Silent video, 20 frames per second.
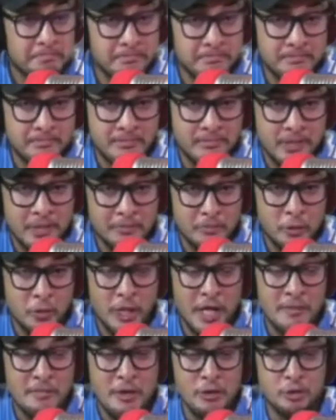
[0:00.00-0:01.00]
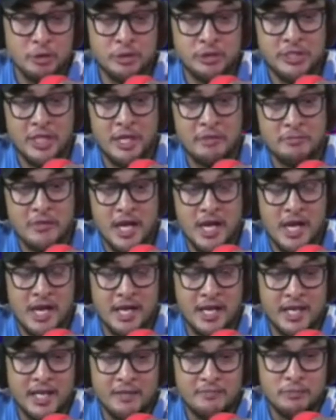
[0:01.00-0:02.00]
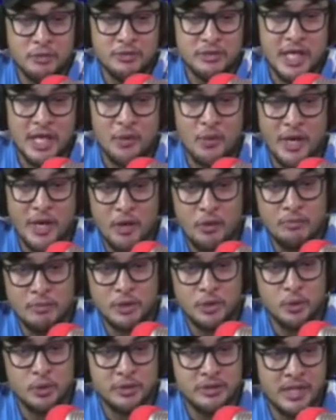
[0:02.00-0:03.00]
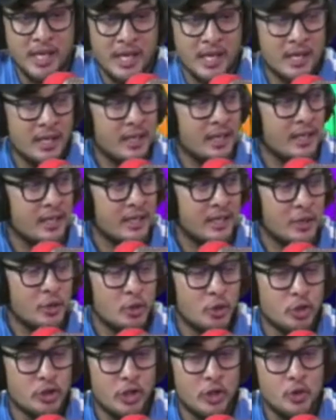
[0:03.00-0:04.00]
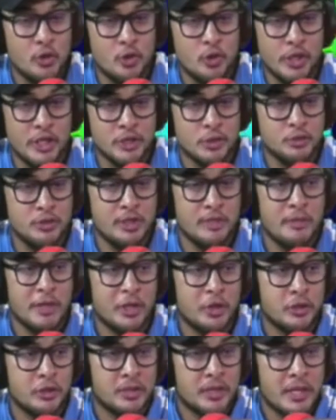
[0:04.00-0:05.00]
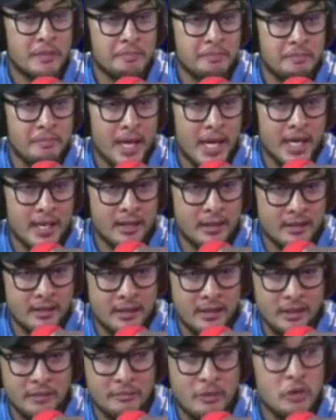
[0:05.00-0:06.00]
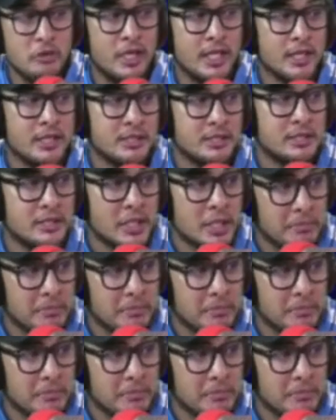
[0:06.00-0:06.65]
Nagprograma ko sa charm ga ganayang buntag wa na ko masulti. Nahurot akong oras unsa man tip Mike. Ah, maunay tip.